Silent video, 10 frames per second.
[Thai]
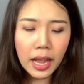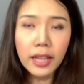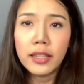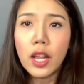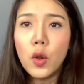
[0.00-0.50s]
อ่ะ
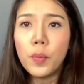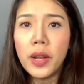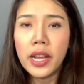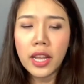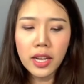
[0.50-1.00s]
สรุป
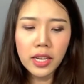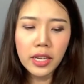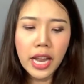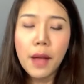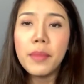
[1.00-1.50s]
เลยก็
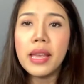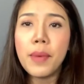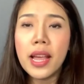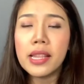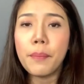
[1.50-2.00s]
คือถ้ามี
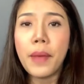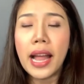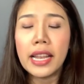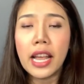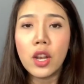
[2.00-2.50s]
เพศสัม
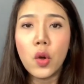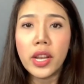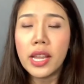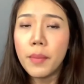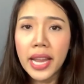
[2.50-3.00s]
พันธ์กันโด
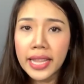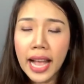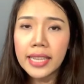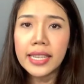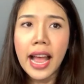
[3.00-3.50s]
ยที่ไม่ได้
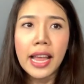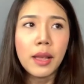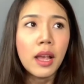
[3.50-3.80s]
ตั้งใจ